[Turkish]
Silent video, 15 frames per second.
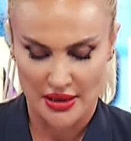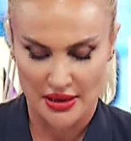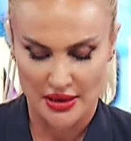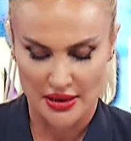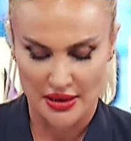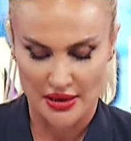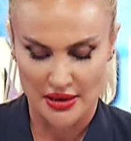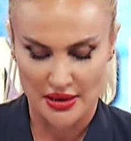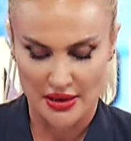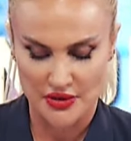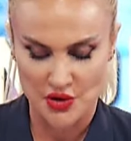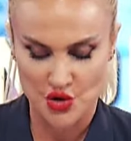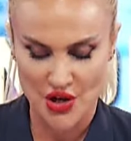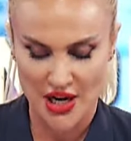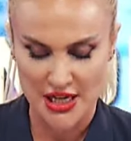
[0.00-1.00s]
e,
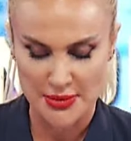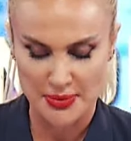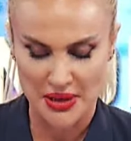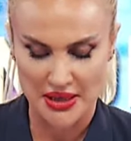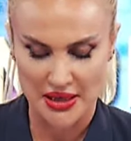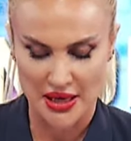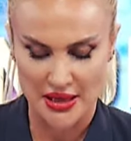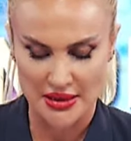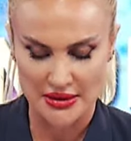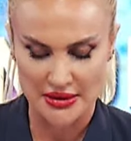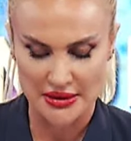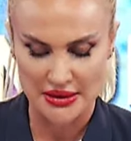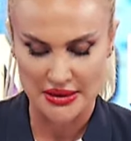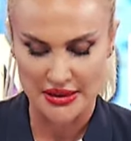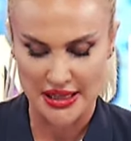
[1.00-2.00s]
Ticaret
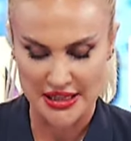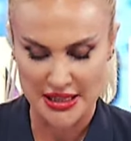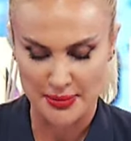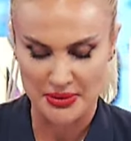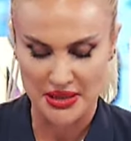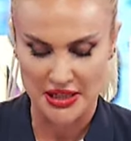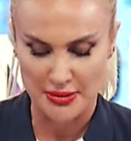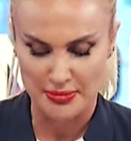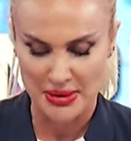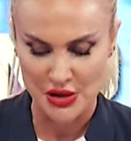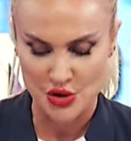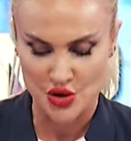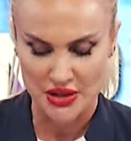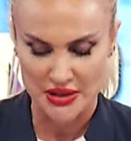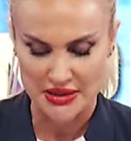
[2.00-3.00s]
Bakanlığı ekipleri
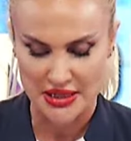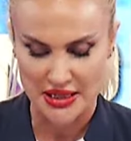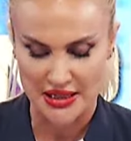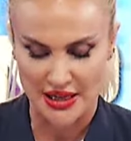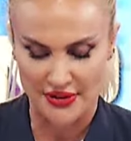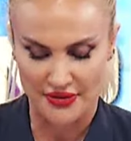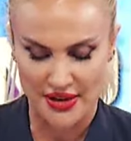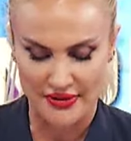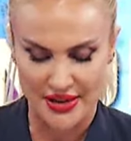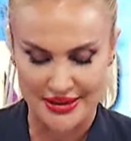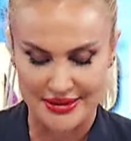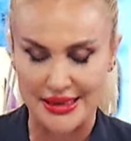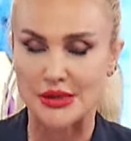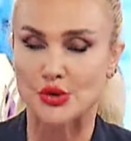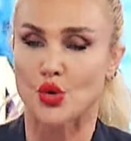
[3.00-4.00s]
5 ilde kafe ve
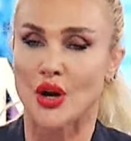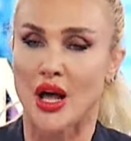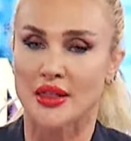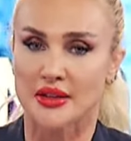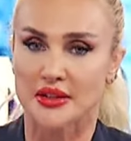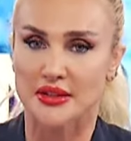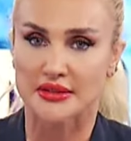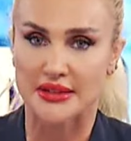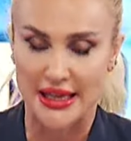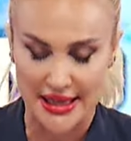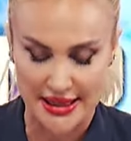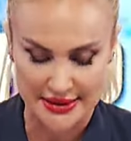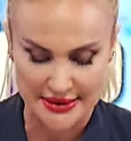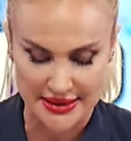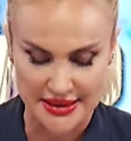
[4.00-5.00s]
restoranları
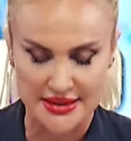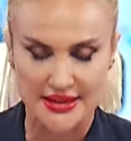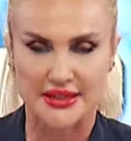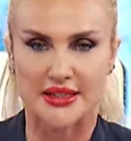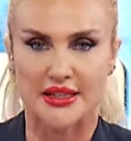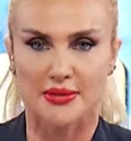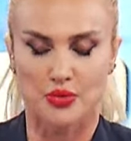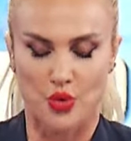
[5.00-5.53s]
denetledi ki